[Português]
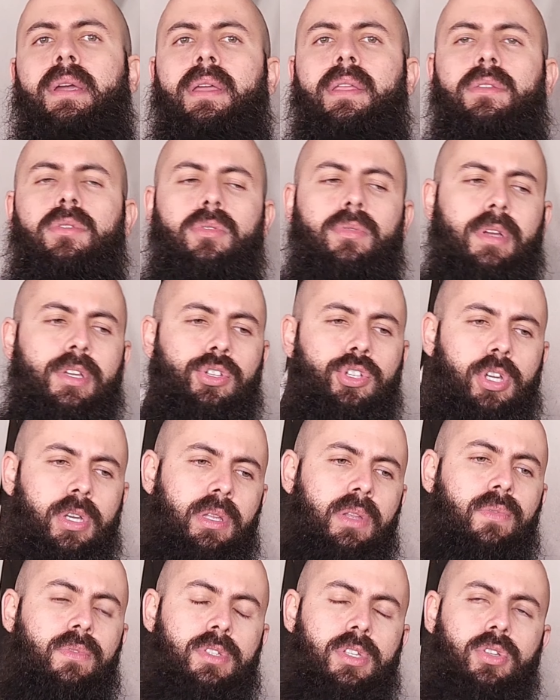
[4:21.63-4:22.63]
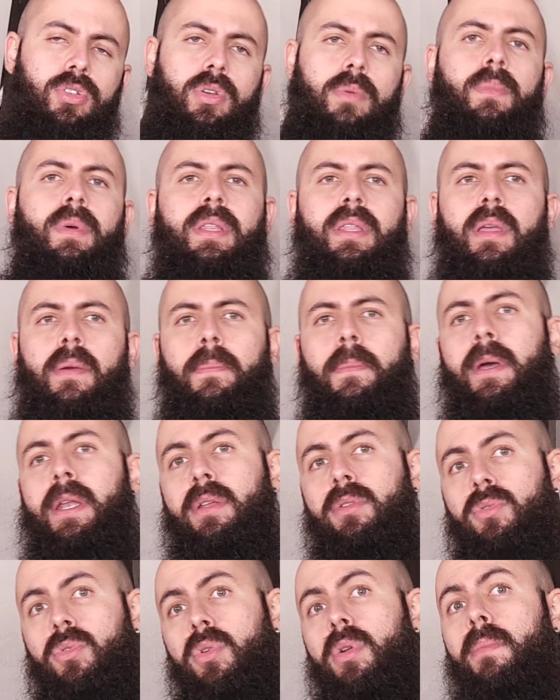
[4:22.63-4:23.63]
Então não adianta você só bater a
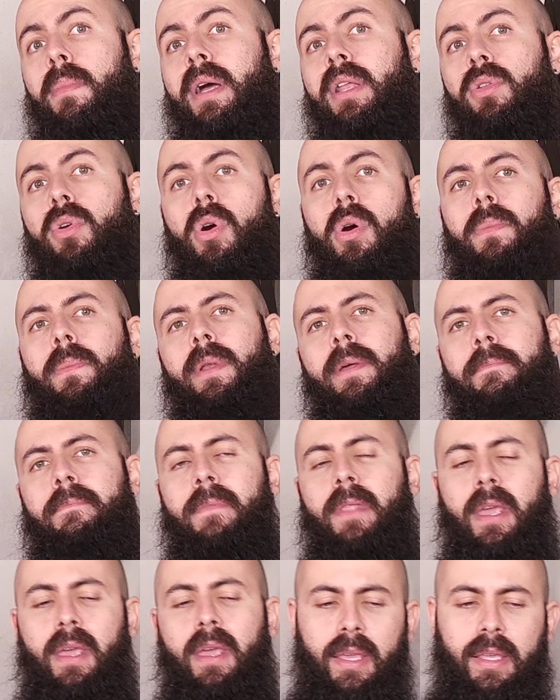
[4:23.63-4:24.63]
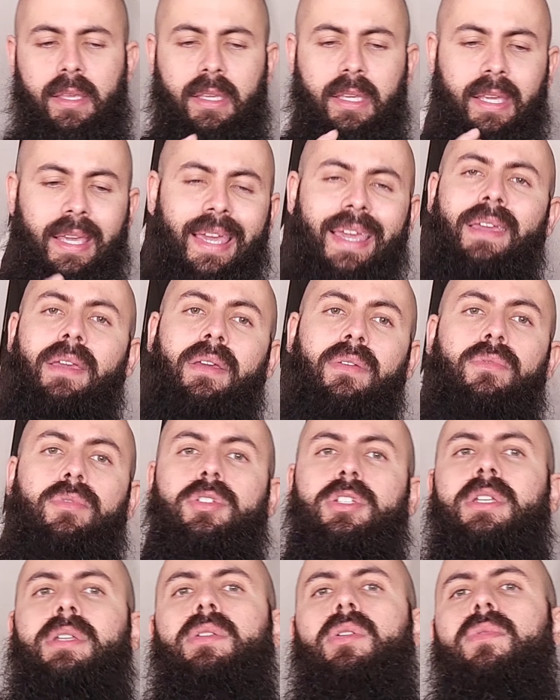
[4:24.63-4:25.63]
parador manopla que
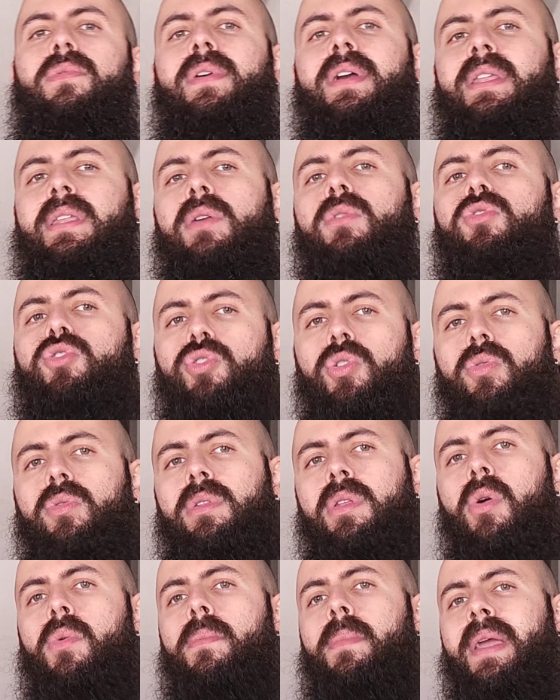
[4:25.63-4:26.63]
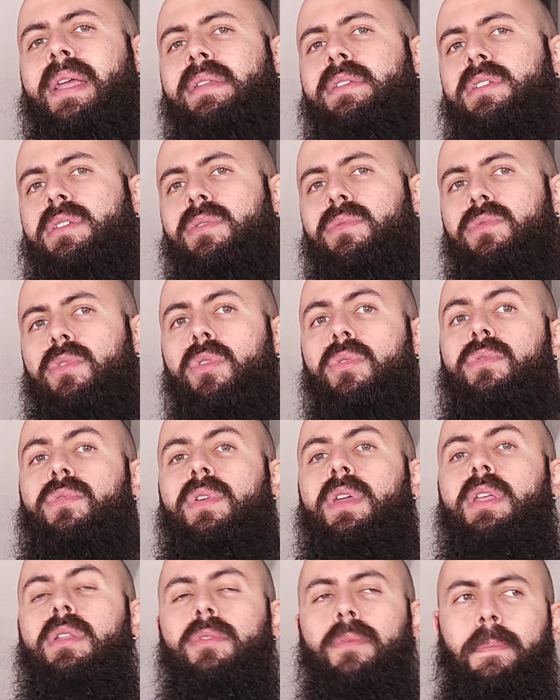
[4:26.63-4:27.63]
você não vai ter o jogo tão bem
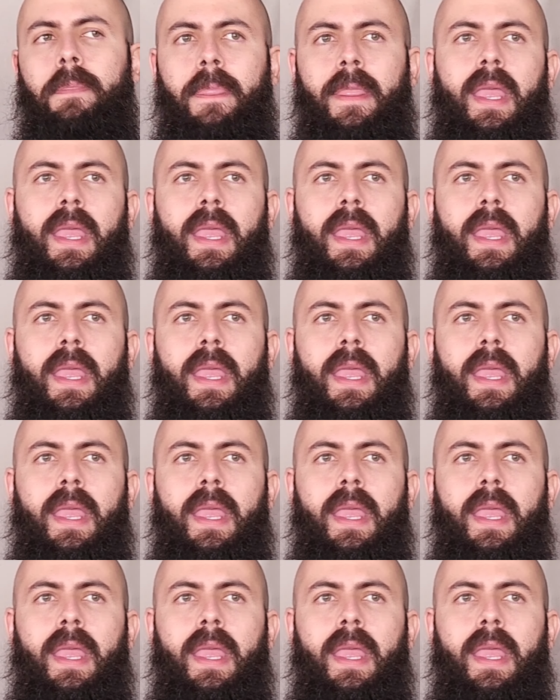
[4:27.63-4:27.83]
desenvolvido.